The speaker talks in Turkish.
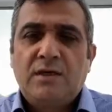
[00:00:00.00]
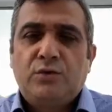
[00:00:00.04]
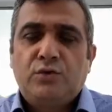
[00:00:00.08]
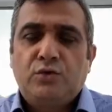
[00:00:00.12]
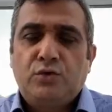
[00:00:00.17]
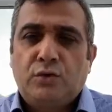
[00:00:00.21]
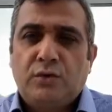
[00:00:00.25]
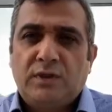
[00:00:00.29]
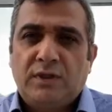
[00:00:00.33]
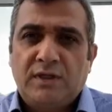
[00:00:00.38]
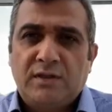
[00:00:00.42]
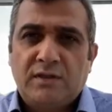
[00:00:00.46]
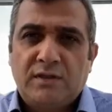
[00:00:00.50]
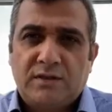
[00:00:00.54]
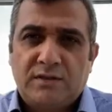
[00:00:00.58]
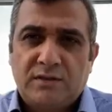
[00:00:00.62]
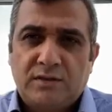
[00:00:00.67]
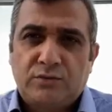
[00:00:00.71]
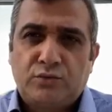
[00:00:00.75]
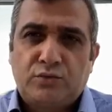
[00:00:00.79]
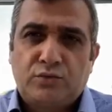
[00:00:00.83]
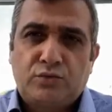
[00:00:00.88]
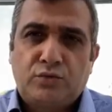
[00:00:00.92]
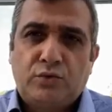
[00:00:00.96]
yolların
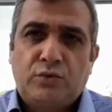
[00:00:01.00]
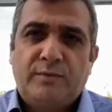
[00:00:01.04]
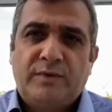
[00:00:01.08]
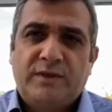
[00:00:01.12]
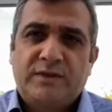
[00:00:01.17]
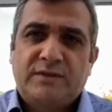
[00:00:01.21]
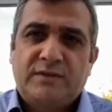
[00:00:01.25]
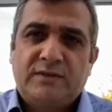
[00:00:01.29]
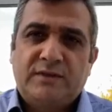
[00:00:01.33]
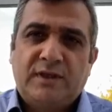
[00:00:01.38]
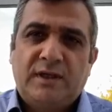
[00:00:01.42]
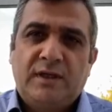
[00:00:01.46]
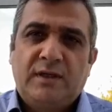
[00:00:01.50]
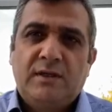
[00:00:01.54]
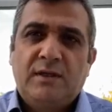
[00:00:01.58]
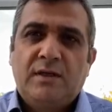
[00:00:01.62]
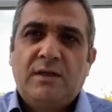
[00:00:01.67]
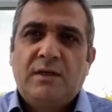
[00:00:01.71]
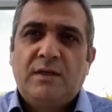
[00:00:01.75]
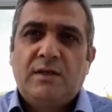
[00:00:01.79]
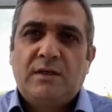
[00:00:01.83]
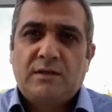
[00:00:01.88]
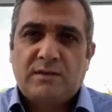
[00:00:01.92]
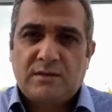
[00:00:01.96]
açık tutulmasına
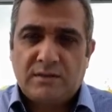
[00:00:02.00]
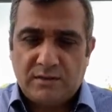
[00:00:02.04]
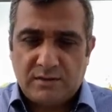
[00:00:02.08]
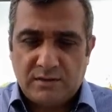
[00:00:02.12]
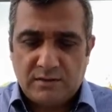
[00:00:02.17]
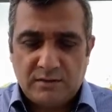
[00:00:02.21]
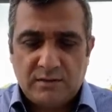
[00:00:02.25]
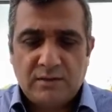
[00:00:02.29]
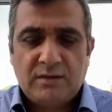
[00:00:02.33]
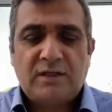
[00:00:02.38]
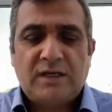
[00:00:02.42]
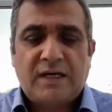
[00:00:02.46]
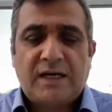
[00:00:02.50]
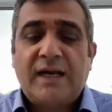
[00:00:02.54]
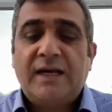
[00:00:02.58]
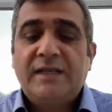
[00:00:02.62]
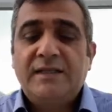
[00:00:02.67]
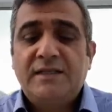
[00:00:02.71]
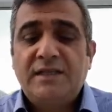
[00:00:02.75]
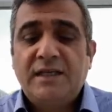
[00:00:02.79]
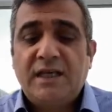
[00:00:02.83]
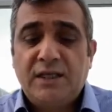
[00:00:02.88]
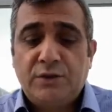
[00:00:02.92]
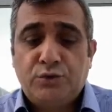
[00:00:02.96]
ıı,
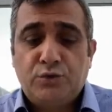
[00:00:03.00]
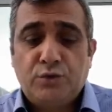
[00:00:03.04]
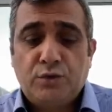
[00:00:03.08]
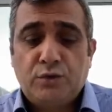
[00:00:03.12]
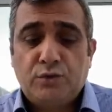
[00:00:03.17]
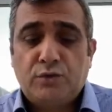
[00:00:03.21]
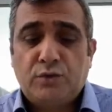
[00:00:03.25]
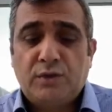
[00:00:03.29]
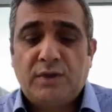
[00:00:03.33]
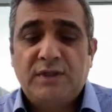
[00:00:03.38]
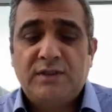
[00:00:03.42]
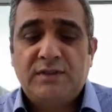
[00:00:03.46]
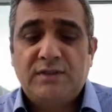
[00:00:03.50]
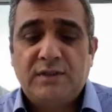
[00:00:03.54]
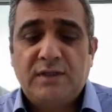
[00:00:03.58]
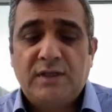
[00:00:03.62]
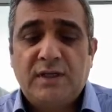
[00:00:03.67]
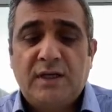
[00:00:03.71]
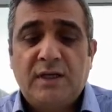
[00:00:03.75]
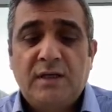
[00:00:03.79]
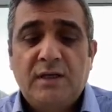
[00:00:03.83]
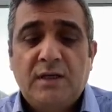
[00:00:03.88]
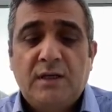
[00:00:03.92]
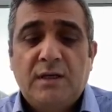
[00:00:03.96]
garanti ediyor.
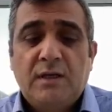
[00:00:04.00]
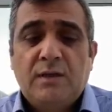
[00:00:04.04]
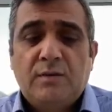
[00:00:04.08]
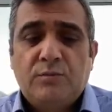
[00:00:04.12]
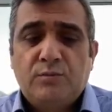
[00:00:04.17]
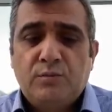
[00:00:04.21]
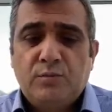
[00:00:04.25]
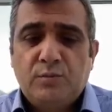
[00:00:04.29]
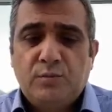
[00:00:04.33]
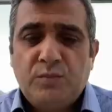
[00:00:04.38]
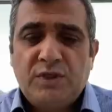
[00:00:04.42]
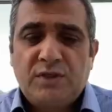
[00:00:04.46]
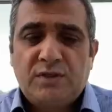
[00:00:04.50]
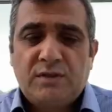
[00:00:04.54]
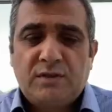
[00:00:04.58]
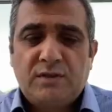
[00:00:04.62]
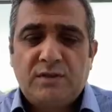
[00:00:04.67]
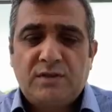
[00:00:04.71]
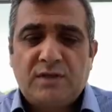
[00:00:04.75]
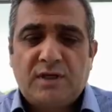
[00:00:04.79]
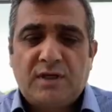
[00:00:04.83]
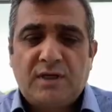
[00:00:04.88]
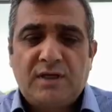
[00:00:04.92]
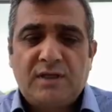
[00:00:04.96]
Dolayısıyla bir
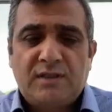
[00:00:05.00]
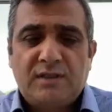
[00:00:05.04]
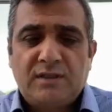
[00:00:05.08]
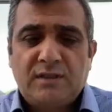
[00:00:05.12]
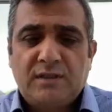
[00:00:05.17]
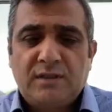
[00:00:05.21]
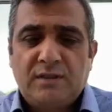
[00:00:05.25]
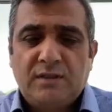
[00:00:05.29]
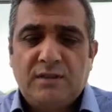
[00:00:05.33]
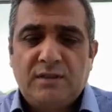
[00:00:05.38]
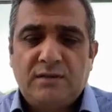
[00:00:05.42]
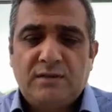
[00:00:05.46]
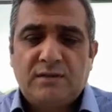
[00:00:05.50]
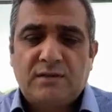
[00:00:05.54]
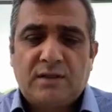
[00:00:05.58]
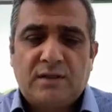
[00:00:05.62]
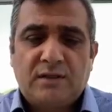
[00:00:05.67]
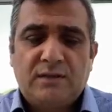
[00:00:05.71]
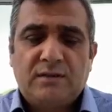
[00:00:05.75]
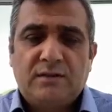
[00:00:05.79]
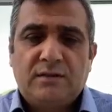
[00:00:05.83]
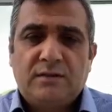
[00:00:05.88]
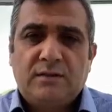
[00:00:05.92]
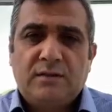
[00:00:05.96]
ticaretin,
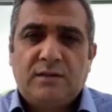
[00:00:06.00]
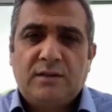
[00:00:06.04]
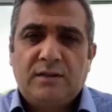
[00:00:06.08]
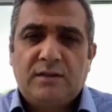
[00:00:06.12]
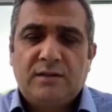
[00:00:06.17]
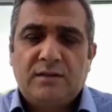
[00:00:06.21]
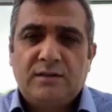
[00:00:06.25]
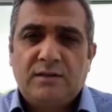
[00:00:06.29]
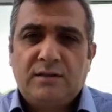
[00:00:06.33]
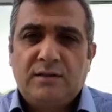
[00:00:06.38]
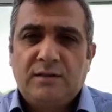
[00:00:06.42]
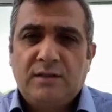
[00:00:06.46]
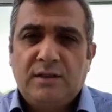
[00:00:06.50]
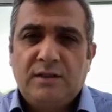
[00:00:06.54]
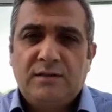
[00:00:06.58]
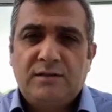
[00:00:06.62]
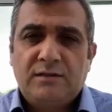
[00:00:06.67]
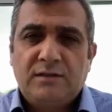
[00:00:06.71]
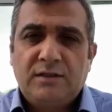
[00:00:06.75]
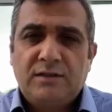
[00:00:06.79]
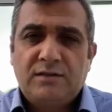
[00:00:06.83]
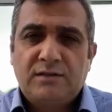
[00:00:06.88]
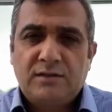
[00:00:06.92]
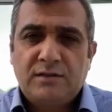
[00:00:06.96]
insanların
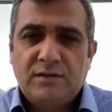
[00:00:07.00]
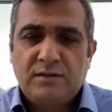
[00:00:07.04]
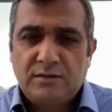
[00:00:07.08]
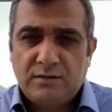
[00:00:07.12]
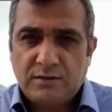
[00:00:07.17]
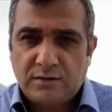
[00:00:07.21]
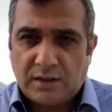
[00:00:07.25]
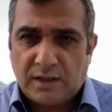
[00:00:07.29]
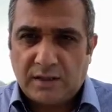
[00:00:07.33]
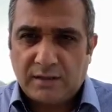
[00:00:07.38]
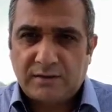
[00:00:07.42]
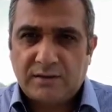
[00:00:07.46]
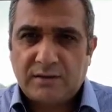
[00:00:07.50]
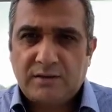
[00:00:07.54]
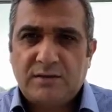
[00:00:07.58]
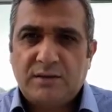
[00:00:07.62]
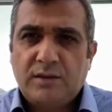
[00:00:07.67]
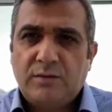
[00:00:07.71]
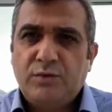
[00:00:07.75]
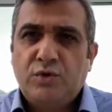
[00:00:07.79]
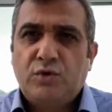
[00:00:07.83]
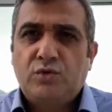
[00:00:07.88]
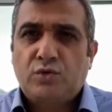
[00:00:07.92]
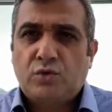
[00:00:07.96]
geliş geçişinin
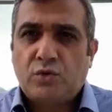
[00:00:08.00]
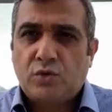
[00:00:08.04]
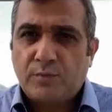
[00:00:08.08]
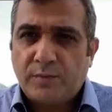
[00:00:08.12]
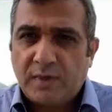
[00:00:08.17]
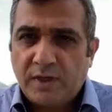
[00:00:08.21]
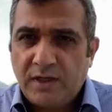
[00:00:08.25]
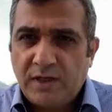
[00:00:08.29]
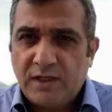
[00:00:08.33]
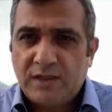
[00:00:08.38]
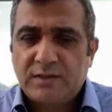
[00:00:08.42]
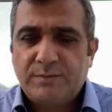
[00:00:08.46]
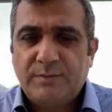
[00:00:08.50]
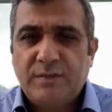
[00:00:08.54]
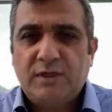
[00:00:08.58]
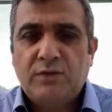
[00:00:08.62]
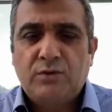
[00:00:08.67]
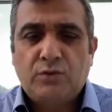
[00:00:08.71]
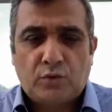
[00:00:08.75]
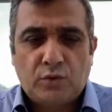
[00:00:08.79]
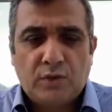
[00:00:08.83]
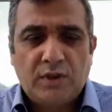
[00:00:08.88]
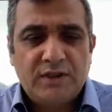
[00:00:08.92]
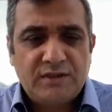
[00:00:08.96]
artacağı, bir
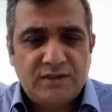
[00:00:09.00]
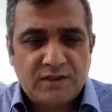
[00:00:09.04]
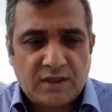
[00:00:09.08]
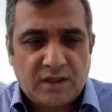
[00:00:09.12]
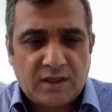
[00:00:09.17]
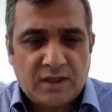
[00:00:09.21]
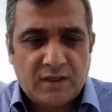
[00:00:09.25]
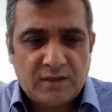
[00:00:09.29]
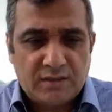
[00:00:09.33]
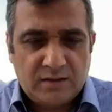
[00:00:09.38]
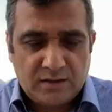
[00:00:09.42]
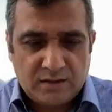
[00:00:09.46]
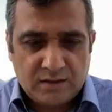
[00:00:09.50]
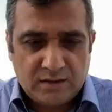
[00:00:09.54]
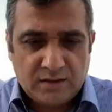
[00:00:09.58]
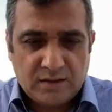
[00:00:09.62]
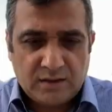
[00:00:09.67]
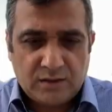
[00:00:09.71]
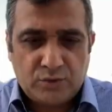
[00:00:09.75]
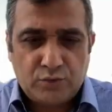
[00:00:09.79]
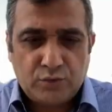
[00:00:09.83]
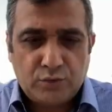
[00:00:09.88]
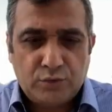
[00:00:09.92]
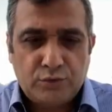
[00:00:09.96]
normalleşmenin olacağı e,
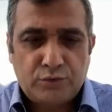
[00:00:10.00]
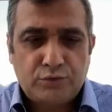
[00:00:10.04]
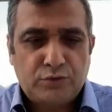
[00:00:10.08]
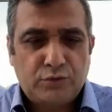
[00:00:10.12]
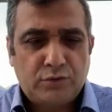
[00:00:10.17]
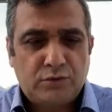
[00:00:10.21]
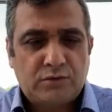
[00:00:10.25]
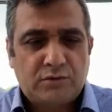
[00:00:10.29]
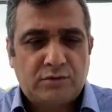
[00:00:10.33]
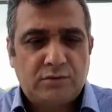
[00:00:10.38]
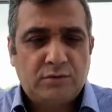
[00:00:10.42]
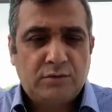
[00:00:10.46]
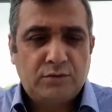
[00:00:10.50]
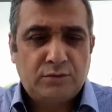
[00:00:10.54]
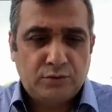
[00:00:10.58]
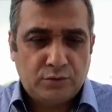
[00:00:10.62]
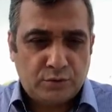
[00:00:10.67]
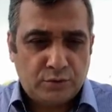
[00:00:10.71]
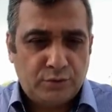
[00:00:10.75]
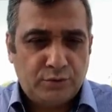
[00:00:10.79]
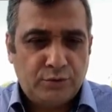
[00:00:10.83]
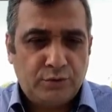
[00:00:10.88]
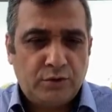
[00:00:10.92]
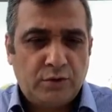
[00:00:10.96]
ıı, görüşüyoruz,
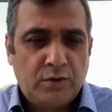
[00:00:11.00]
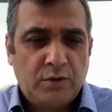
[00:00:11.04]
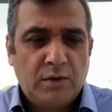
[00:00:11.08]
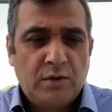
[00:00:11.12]
görülüyor.